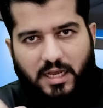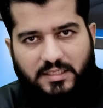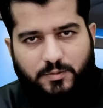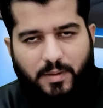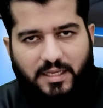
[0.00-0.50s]

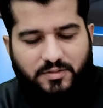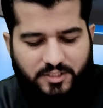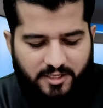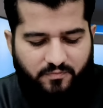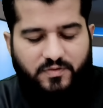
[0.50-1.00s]
आसमान
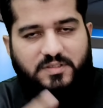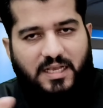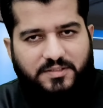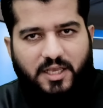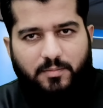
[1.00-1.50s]
से
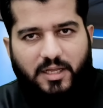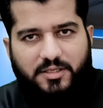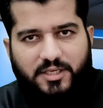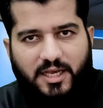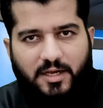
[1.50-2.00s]
फ़िज़ा से हमला
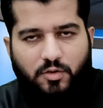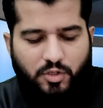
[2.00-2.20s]
किया